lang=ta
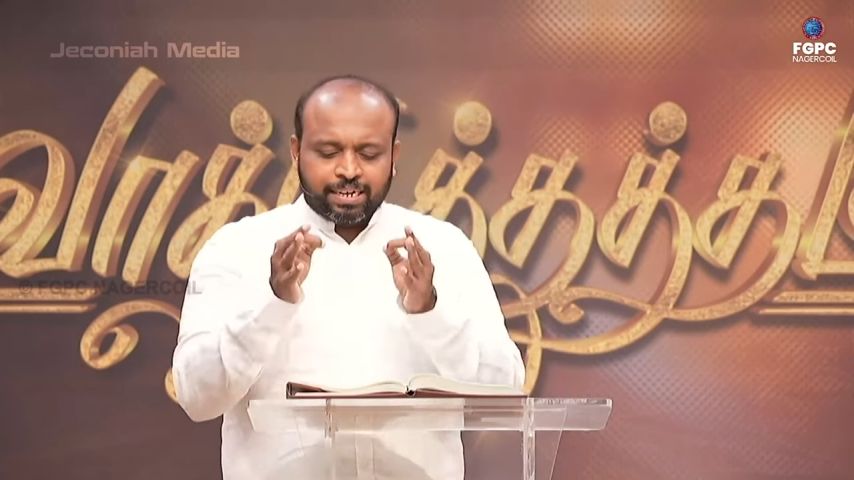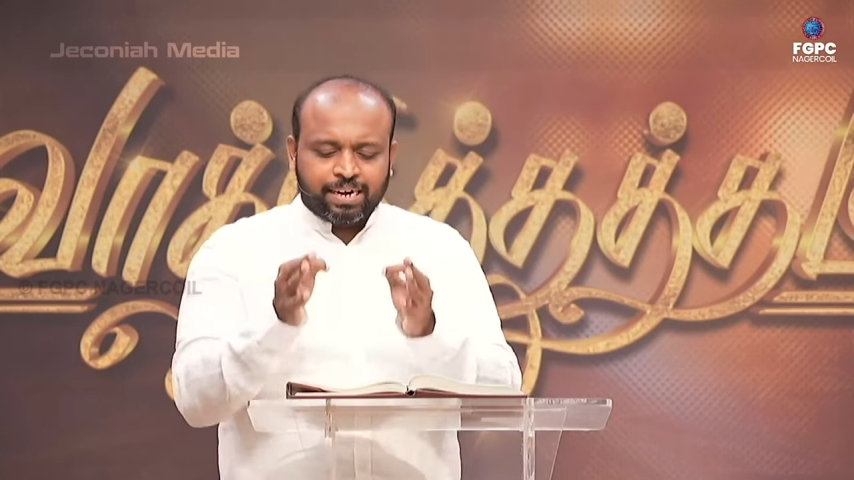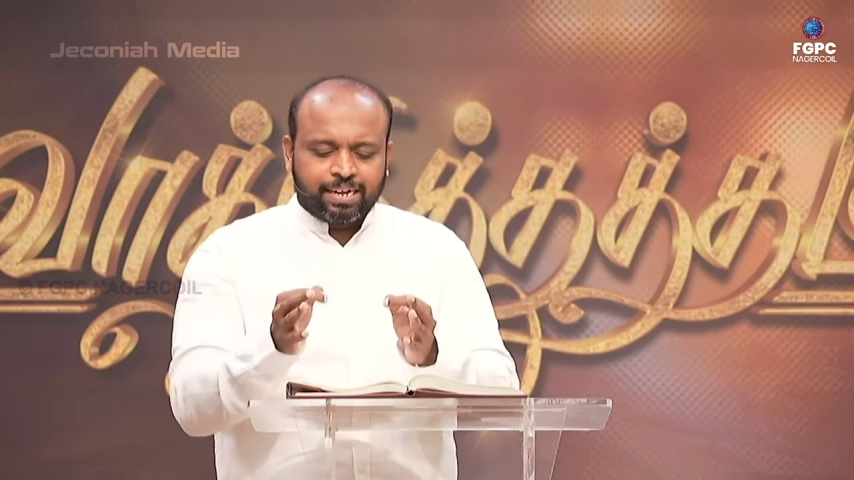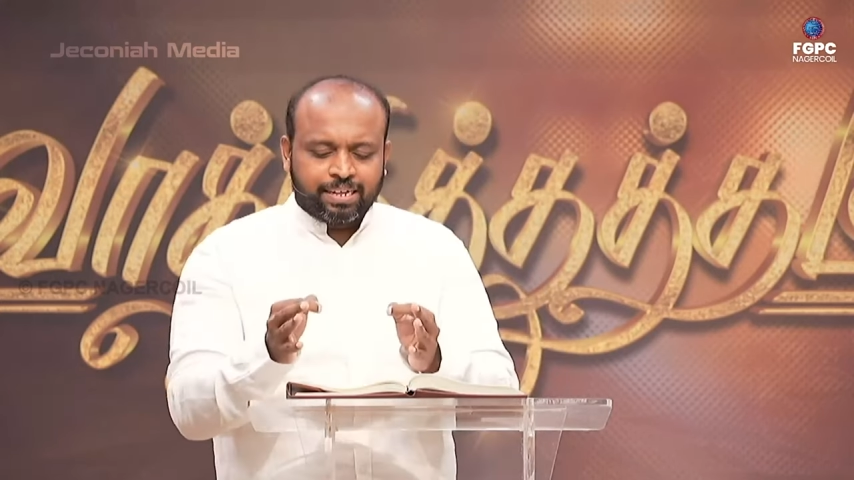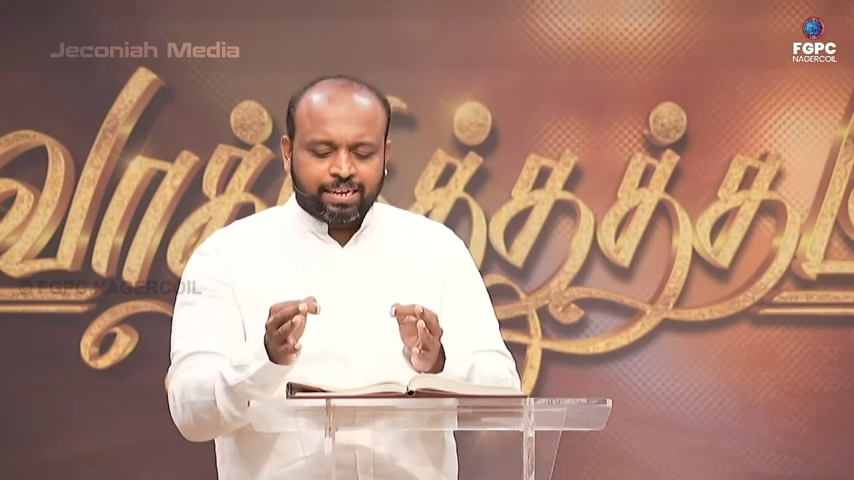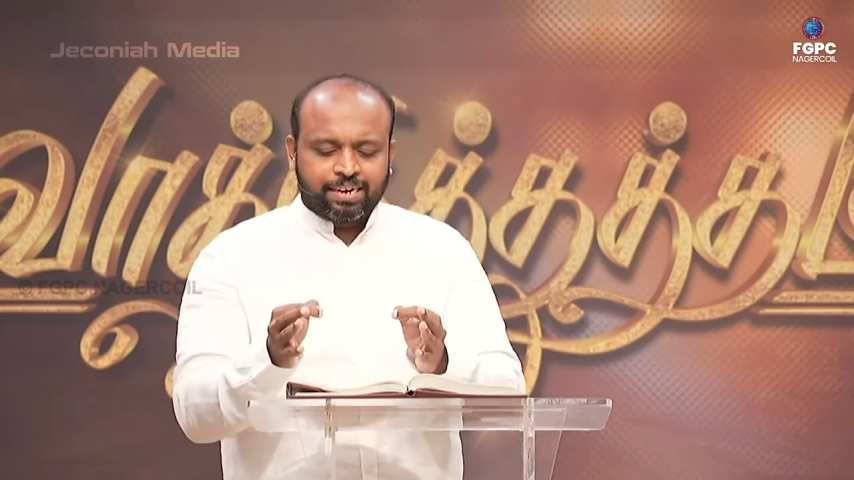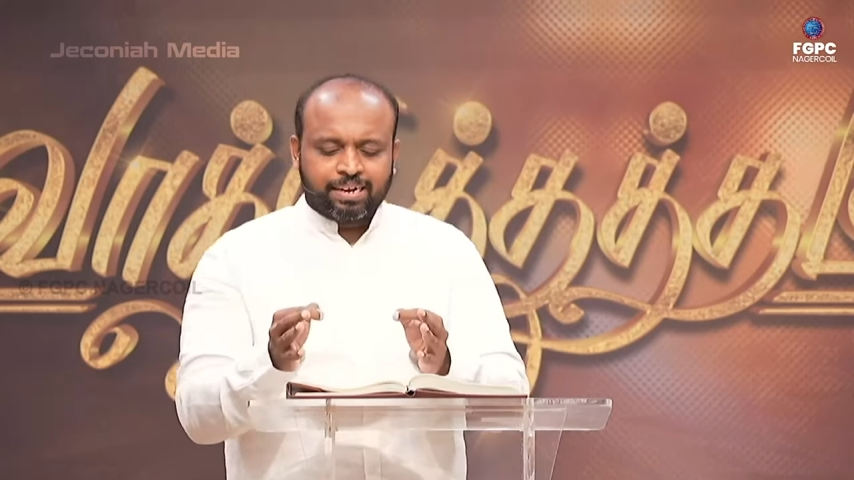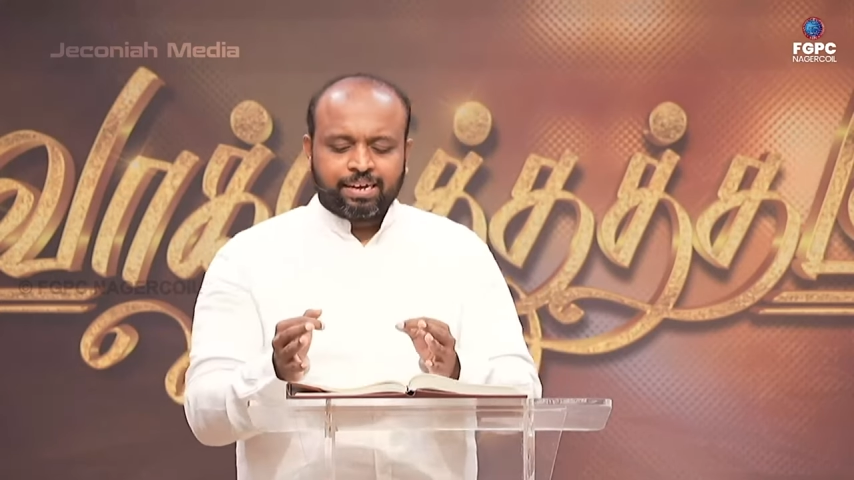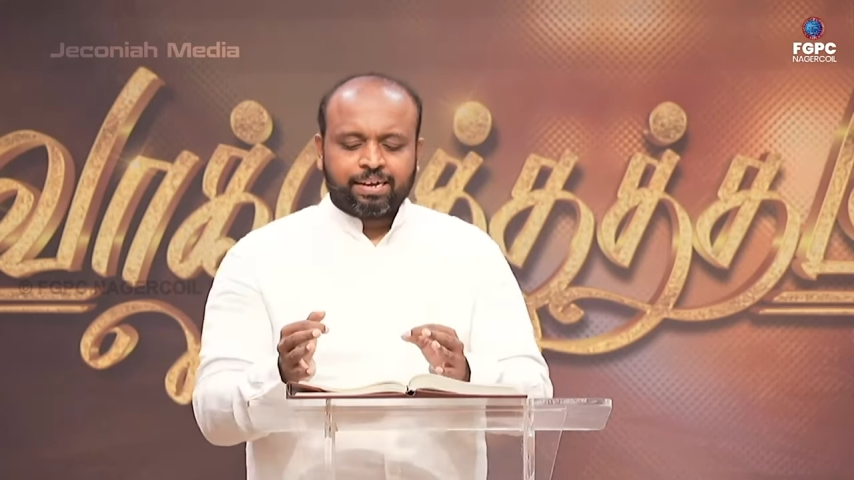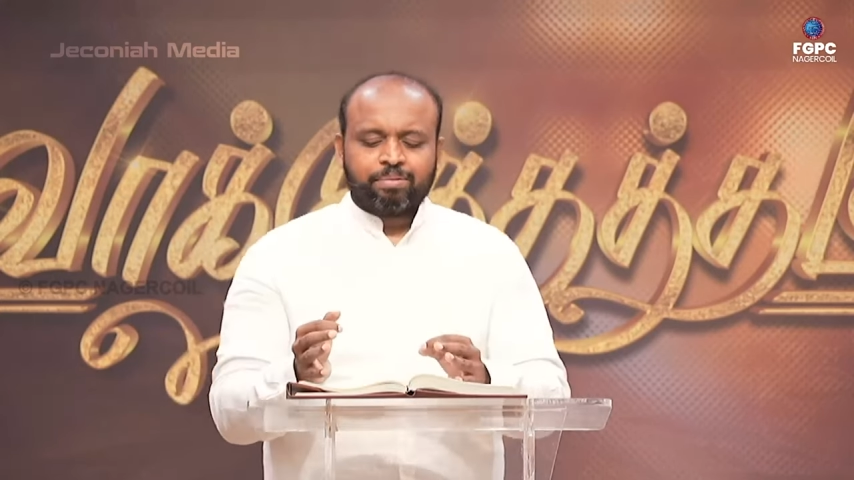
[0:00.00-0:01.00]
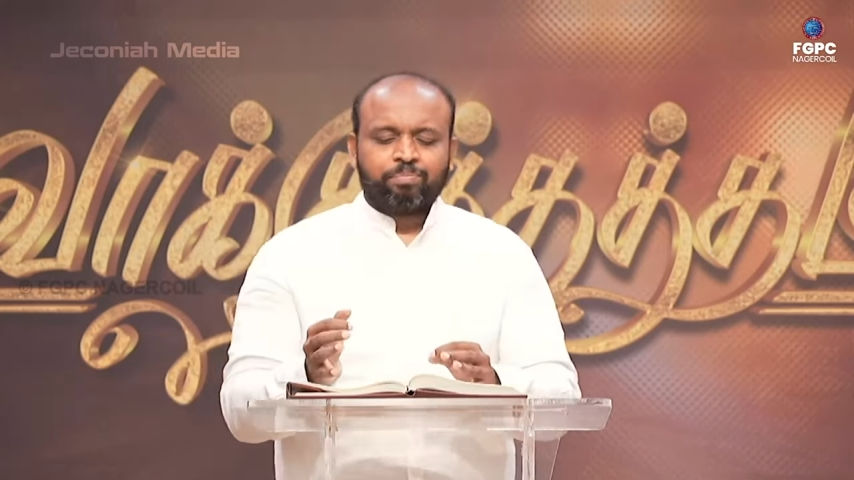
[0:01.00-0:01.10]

சந்நிதியில்